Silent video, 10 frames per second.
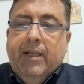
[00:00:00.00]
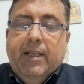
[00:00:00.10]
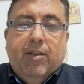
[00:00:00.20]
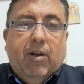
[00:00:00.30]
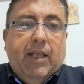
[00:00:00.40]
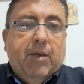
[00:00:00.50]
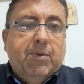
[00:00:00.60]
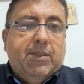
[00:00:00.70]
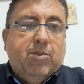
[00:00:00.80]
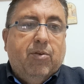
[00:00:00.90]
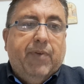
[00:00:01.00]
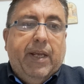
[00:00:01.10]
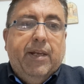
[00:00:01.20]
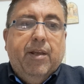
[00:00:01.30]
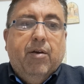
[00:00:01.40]
titolare questo
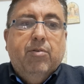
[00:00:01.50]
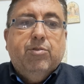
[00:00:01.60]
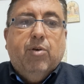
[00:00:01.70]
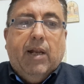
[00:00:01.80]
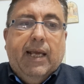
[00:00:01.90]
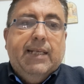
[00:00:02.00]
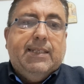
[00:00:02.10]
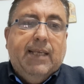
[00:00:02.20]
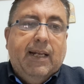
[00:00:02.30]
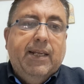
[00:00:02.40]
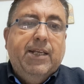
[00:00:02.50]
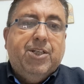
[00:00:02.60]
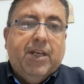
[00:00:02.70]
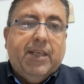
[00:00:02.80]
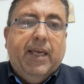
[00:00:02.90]
video, non so, Alessia,
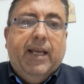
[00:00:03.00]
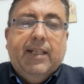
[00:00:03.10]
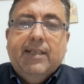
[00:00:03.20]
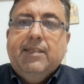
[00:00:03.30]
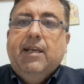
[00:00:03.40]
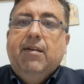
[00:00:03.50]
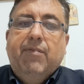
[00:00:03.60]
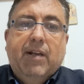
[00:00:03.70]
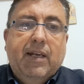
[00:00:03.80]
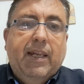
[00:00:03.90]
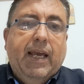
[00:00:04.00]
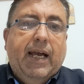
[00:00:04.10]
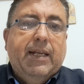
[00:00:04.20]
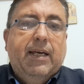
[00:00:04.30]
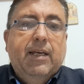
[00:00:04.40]
Alice, Greta, Silvia,
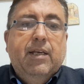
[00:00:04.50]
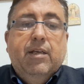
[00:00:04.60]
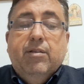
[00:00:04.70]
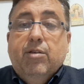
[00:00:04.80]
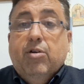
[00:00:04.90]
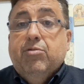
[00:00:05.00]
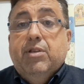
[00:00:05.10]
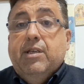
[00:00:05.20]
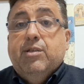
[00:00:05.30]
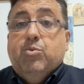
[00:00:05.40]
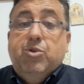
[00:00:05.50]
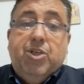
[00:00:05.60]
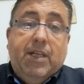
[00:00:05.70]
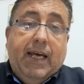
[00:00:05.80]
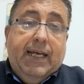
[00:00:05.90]
Liliana, donne
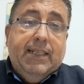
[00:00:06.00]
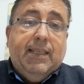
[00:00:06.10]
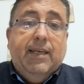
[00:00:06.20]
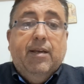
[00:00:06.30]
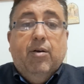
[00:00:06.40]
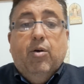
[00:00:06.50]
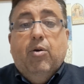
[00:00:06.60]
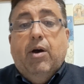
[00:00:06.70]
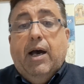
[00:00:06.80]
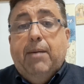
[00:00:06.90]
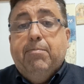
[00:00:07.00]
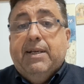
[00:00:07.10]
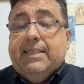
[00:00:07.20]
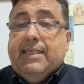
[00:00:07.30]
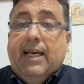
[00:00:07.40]
suicidate o
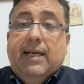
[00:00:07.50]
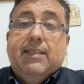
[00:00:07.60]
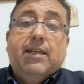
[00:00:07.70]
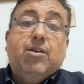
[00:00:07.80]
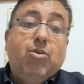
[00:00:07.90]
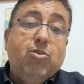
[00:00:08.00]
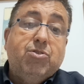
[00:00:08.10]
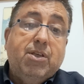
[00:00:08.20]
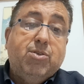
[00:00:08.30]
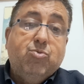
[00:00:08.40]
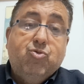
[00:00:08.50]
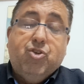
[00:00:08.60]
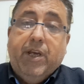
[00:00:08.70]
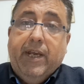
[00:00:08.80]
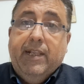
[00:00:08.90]
ammazzate, cosa
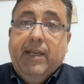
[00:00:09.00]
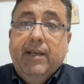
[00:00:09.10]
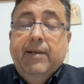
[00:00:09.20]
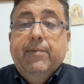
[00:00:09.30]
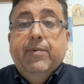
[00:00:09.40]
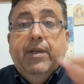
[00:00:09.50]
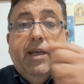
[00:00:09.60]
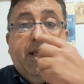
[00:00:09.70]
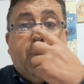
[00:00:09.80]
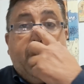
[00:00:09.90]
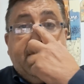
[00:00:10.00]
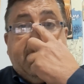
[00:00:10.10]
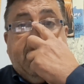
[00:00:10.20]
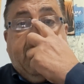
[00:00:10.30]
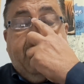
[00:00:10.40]
succede in
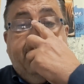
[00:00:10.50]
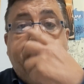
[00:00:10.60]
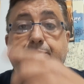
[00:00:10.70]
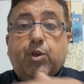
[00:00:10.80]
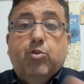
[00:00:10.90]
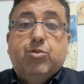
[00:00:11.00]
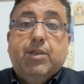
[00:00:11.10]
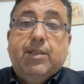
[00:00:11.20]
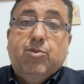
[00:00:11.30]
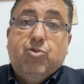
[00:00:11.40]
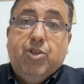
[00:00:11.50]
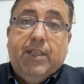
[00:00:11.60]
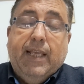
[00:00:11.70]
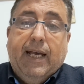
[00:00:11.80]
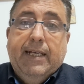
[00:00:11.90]
questa nostra
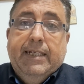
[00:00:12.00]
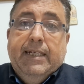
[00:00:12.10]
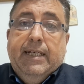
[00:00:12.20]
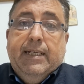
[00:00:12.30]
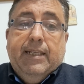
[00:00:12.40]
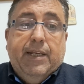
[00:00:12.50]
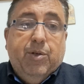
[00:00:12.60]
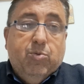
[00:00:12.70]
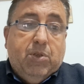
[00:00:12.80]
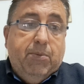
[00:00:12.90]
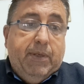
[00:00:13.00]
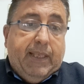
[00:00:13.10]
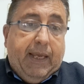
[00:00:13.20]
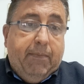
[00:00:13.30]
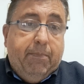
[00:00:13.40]
società? degli ultimi
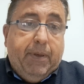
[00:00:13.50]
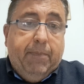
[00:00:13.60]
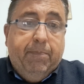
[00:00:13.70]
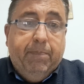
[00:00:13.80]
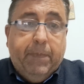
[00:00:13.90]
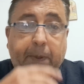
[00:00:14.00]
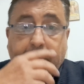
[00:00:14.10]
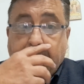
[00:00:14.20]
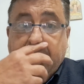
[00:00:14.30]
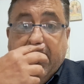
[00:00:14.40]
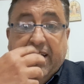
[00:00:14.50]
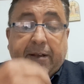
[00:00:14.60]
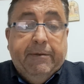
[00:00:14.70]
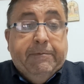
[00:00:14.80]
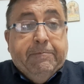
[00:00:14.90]
tempi. Quindi